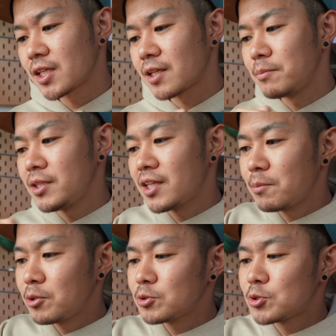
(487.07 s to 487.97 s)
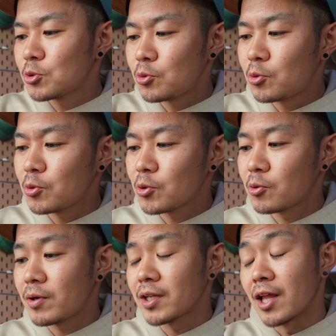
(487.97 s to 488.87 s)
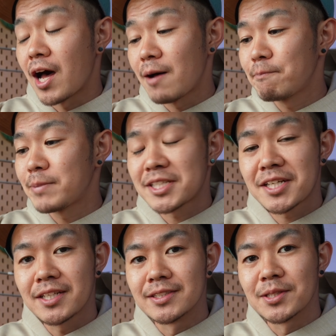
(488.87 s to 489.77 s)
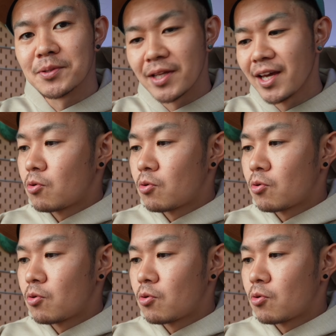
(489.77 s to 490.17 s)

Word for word: ただ見た目の情報量は半端じゃないですけどね。